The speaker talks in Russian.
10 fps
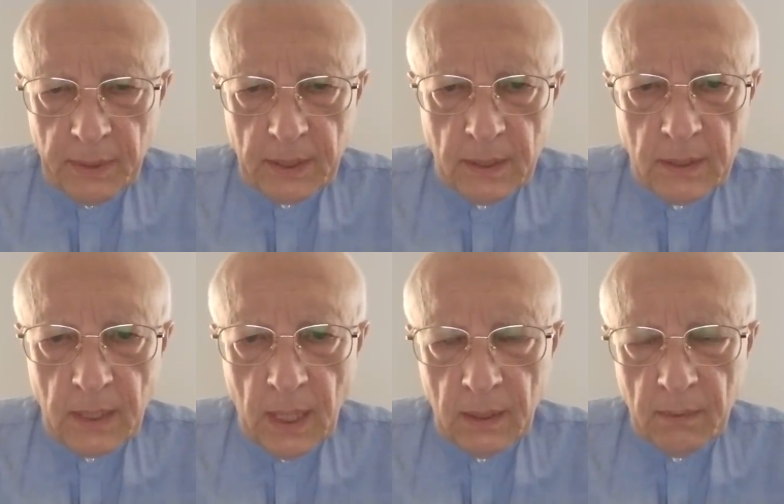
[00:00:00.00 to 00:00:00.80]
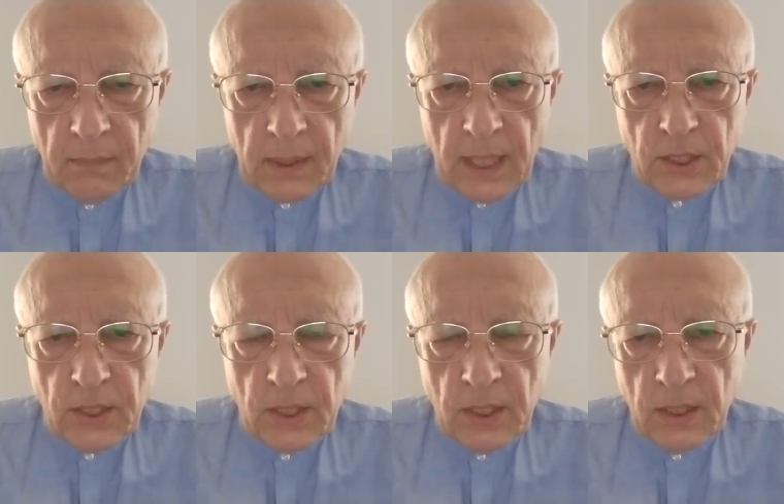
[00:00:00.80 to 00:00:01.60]
потенциалом.
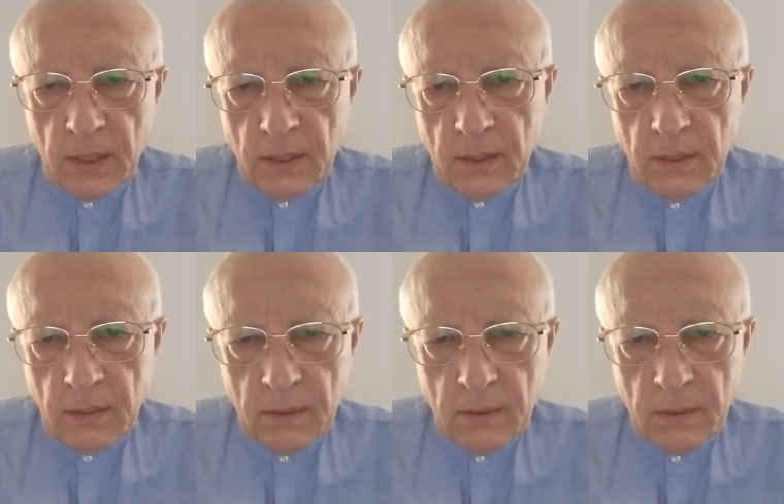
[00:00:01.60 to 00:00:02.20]
Каждый э,